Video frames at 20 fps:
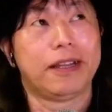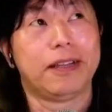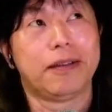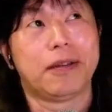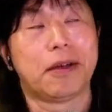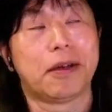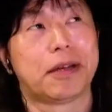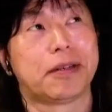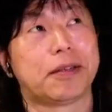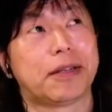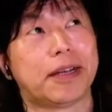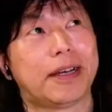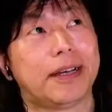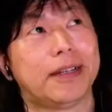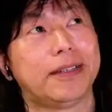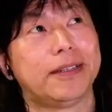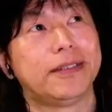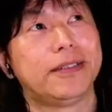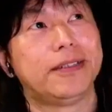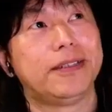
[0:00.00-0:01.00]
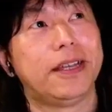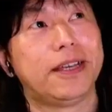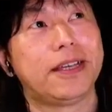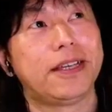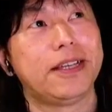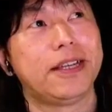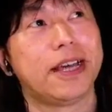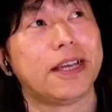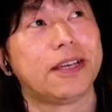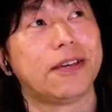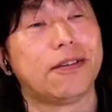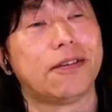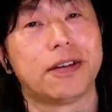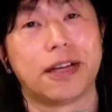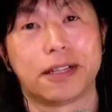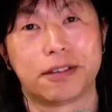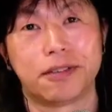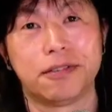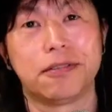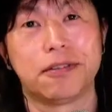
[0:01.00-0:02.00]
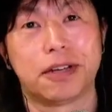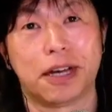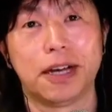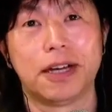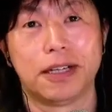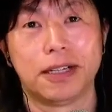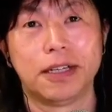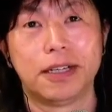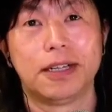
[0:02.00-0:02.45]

ではできないようなっていうか、